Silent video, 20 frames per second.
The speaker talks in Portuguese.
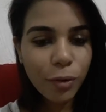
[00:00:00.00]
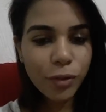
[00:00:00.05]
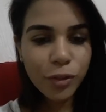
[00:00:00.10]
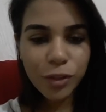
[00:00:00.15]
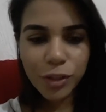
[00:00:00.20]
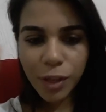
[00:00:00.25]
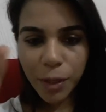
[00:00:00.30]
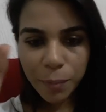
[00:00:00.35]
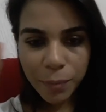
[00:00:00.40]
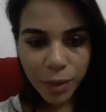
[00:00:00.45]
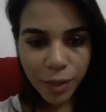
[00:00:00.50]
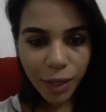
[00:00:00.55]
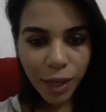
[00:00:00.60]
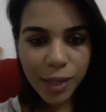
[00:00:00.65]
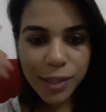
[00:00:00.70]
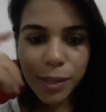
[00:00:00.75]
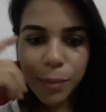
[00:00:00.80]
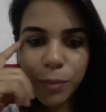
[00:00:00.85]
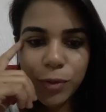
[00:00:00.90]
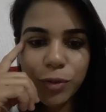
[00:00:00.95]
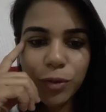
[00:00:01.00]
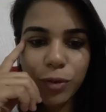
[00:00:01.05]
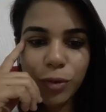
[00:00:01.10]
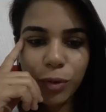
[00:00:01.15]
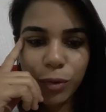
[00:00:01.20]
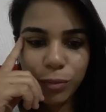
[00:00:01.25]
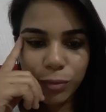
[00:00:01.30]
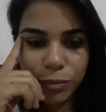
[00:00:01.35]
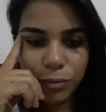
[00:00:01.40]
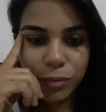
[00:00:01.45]
Hoje em dia a menina quer saber de
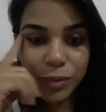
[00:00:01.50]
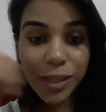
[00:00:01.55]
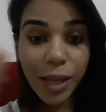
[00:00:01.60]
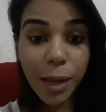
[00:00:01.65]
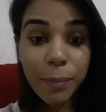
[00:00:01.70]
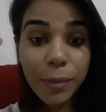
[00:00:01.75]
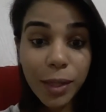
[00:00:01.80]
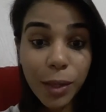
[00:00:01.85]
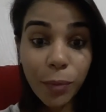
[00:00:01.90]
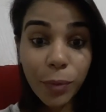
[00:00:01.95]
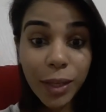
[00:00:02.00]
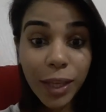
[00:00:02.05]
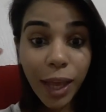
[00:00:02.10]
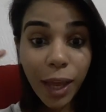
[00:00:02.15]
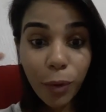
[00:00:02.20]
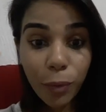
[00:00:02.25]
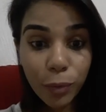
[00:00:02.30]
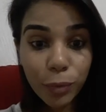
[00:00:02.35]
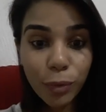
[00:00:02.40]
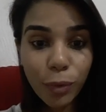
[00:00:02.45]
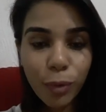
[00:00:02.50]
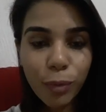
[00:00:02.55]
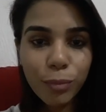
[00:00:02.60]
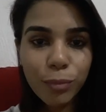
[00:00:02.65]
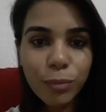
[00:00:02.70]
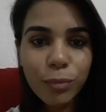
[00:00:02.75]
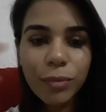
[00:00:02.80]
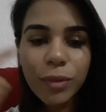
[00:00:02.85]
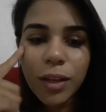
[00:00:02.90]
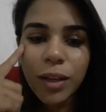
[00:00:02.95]
Ono 1, não sabe nem o que é Ono
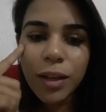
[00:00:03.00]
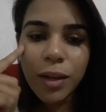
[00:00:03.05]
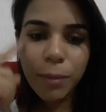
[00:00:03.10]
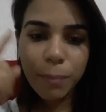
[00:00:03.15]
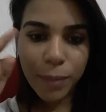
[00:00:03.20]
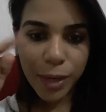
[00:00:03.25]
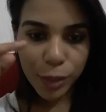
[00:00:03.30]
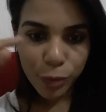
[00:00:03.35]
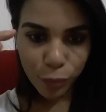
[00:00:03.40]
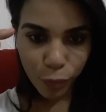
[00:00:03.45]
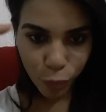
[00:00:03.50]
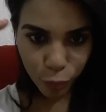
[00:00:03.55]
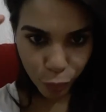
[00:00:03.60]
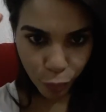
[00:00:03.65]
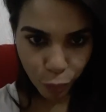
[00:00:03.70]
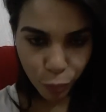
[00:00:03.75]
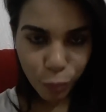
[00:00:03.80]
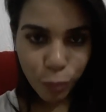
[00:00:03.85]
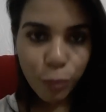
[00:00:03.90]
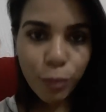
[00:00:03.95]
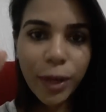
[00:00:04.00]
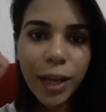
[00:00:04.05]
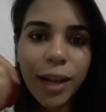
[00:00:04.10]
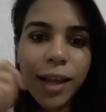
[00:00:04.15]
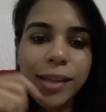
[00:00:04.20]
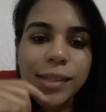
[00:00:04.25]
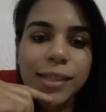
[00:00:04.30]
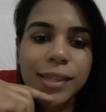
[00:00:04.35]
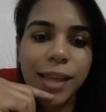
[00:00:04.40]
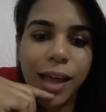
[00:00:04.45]
1, mas Onoku
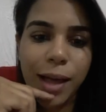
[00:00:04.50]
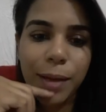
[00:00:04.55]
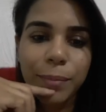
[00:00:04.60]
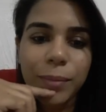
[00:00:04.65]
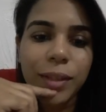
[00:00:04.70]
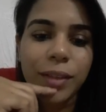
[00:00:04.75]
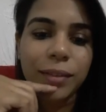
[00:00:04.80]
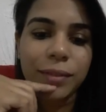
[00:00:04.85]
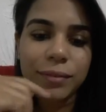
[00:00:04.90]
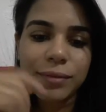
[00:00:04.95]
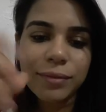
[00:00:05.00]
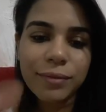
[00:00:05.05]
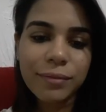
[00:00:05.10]
ela sabe.